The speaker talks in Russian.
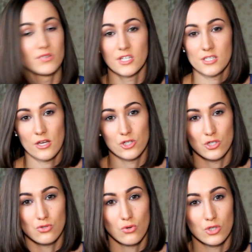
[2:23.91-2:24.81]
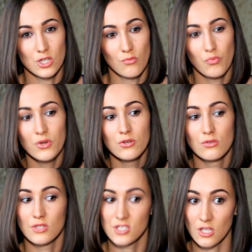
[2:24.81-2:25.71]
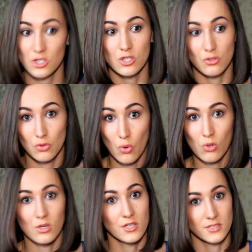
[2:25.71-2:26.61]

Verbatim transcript: потрясающий сухой шампунь. Он достаточно долго,